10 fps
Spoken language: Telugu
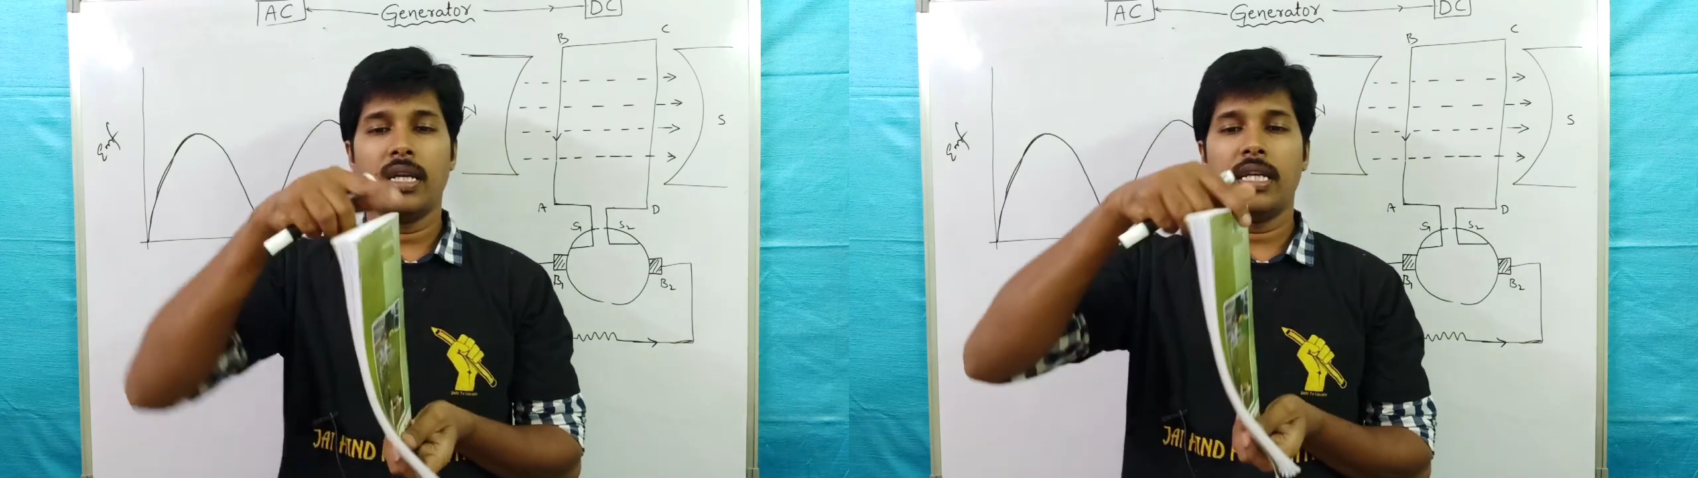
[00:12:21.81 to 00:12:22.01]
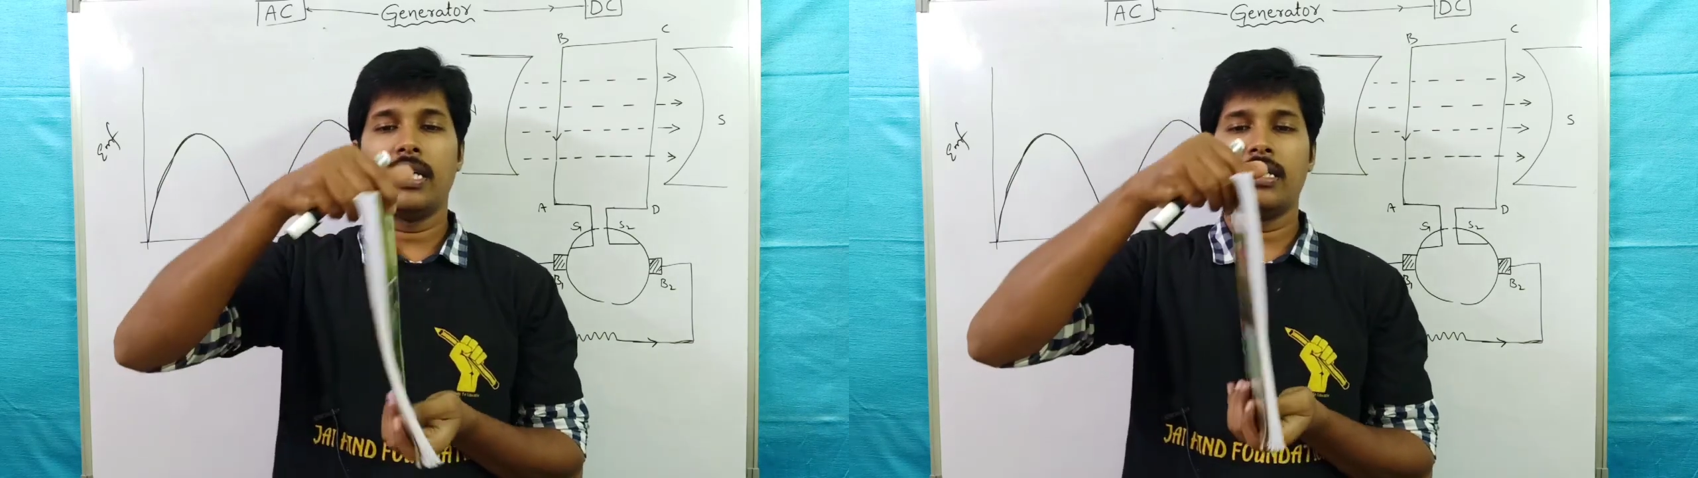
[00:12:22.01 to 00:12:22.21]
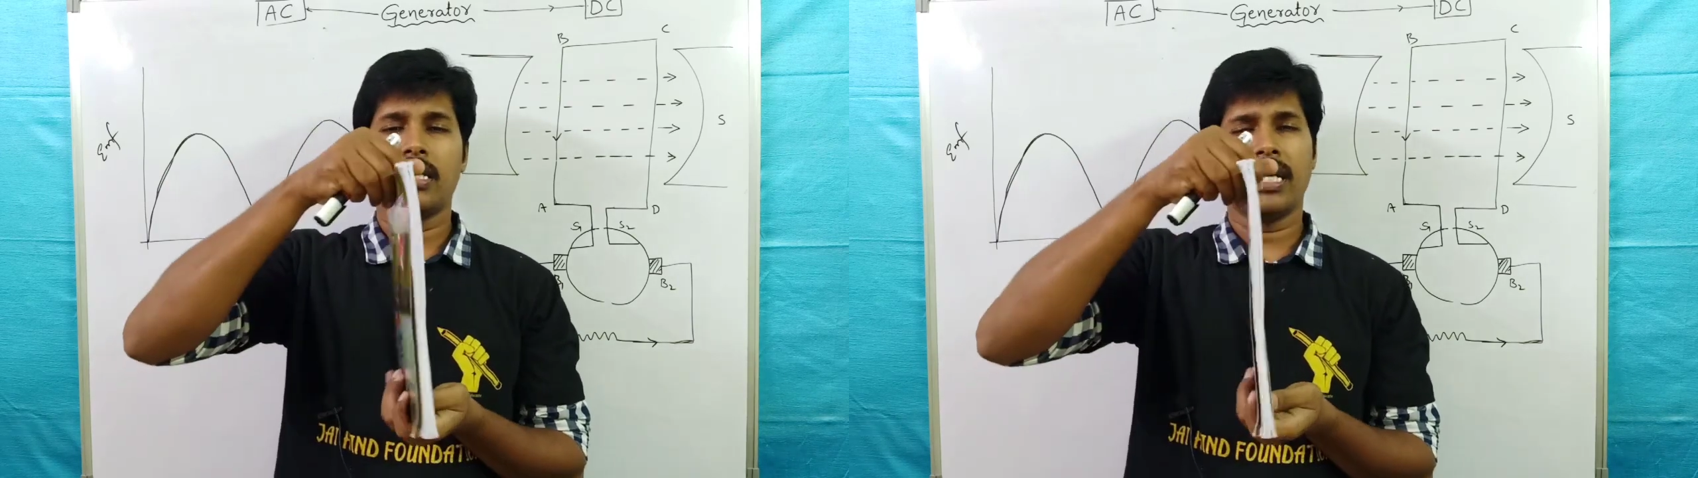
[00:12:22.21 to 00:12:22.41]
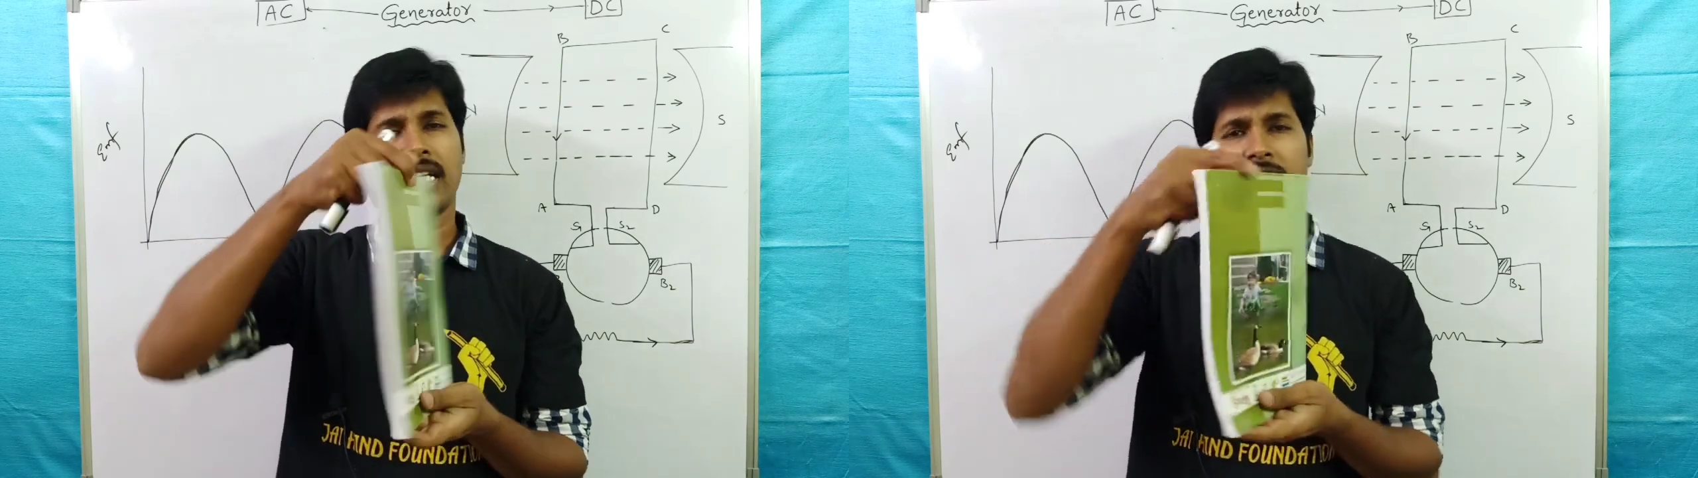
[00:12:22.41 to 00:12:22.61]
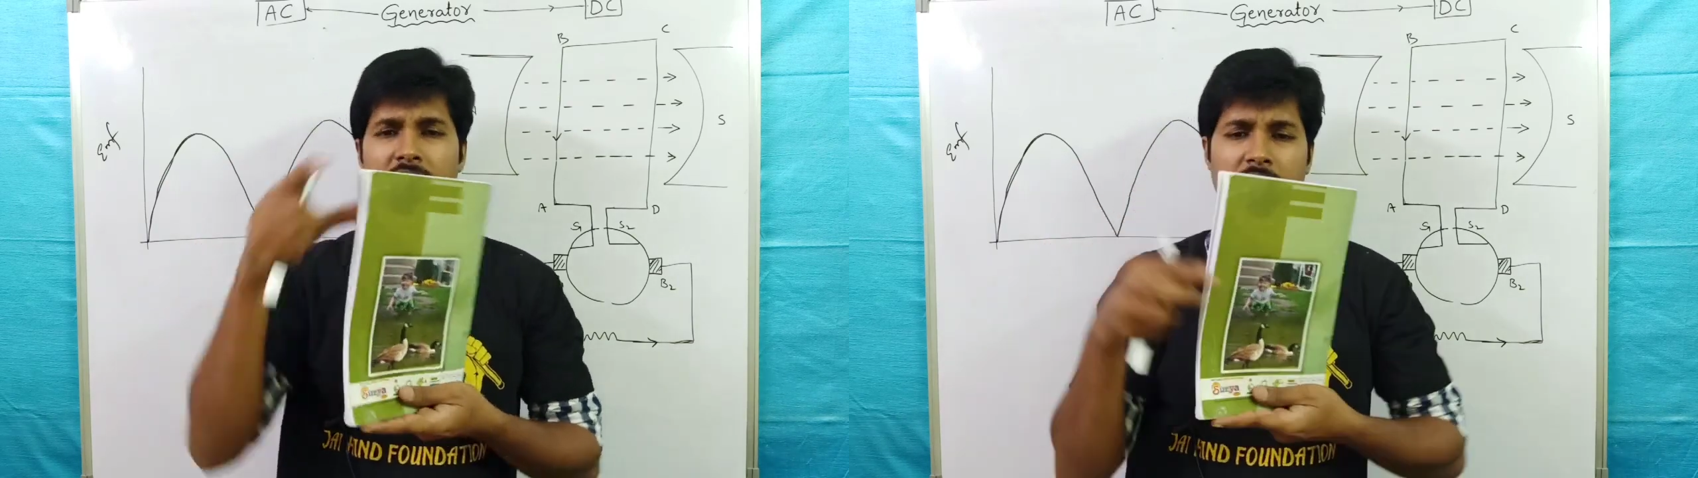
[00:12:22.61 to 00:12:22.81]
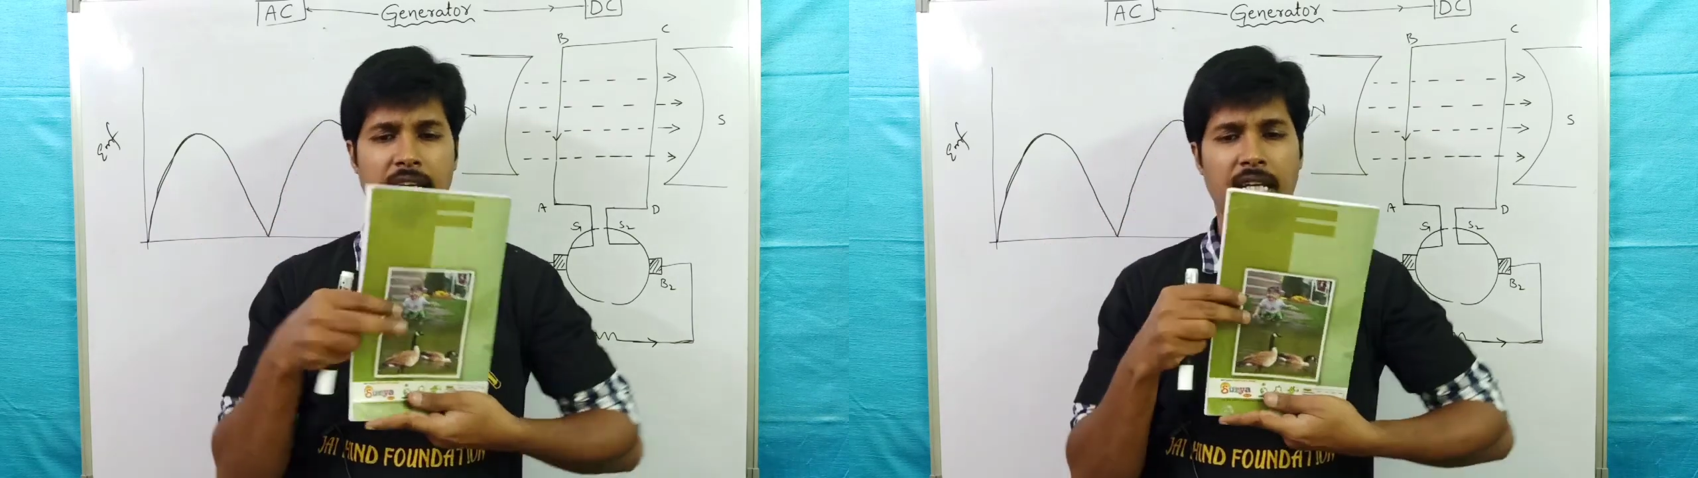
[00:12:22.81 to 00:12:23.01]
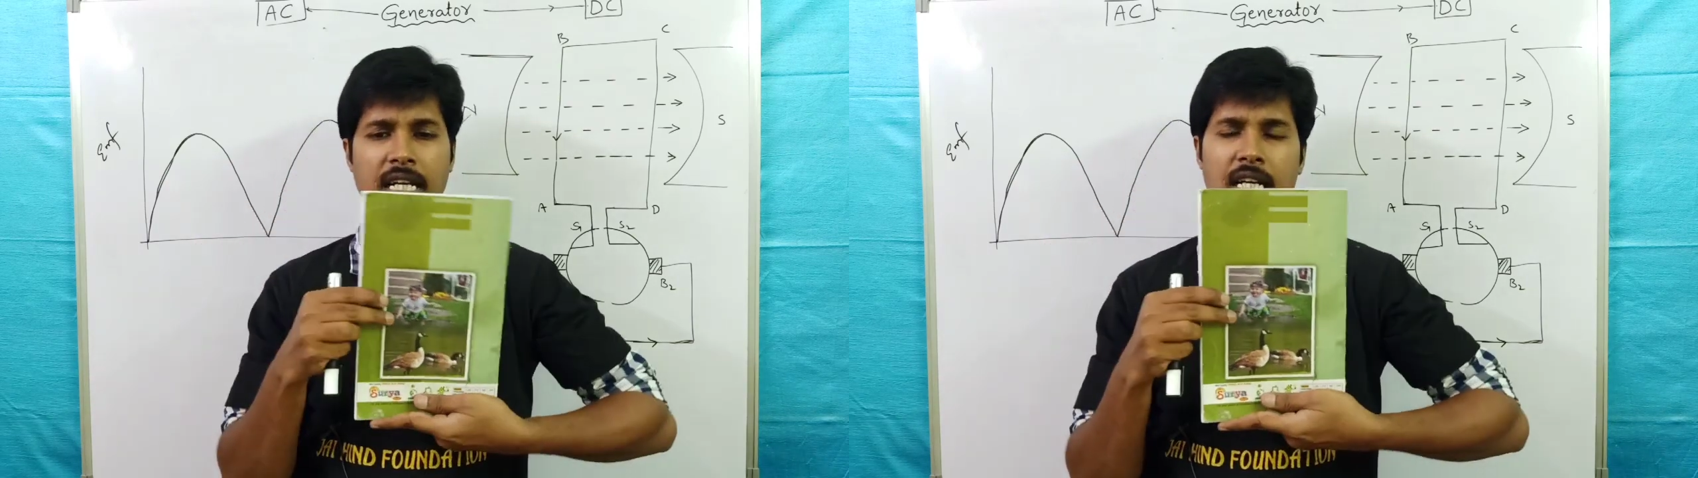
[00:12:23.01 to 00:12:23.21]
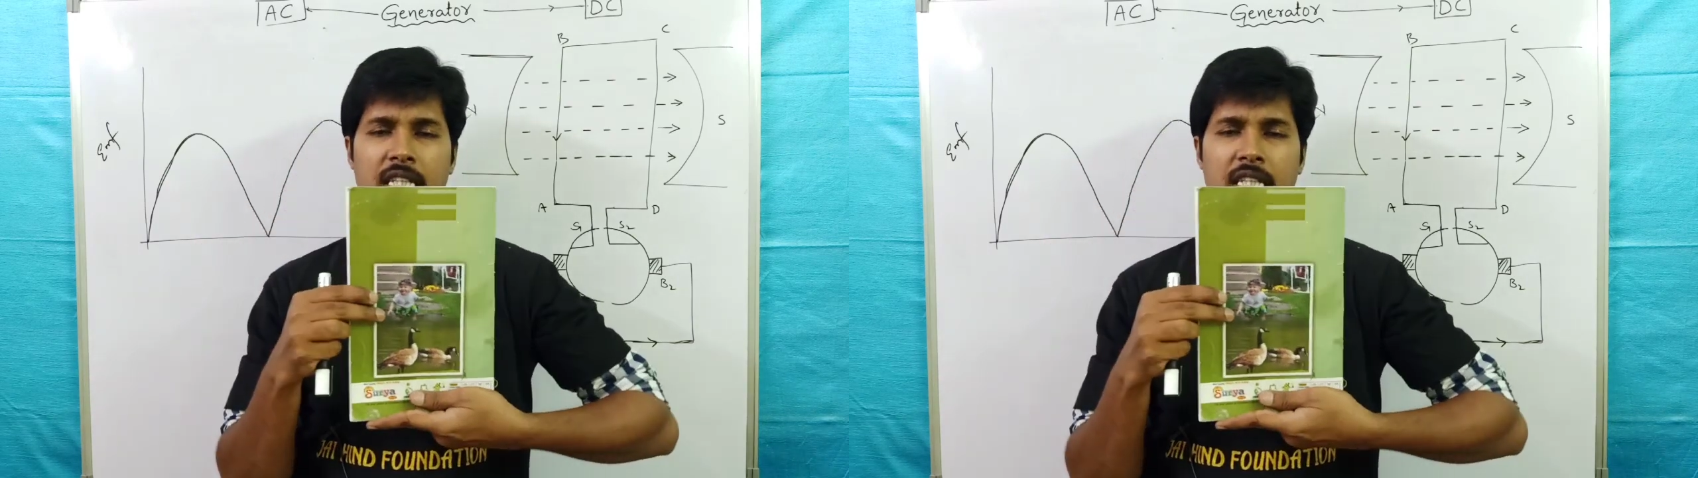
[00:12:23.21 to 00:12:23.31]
ఇటు నుంచి ఎటు నుంచి అలా ఇక్కడ